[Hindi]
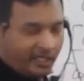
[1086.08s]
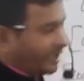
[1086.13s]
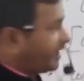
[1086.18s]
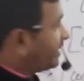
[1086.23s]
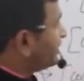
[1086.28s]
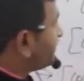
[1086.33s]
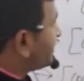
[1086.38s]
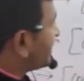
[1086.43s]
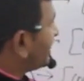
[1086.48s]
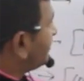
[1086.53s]

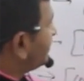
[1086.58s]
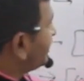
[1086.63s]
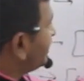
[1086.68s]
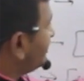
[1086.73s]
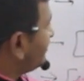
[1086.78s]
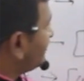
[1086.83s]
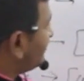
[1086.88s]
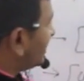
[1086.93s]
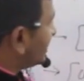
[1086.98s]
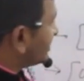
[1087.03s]
अगर
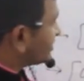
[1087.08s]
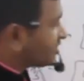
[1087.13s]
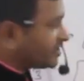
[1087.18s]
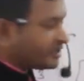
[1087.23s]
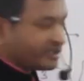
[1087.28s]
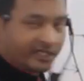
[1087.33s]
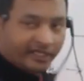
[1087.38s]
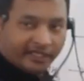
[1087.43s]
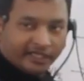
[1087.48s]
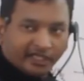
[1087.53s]
प्राइमरी
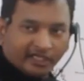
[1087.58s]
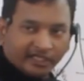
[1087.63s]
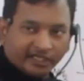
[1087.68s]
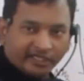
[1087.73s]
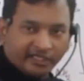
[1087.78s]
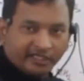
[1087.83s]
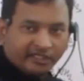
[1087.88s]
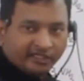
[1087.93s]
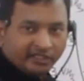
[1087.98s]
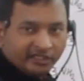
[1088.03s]
वैलेंसी निकल
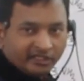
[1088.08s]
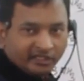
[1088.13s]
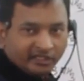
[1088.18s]
गई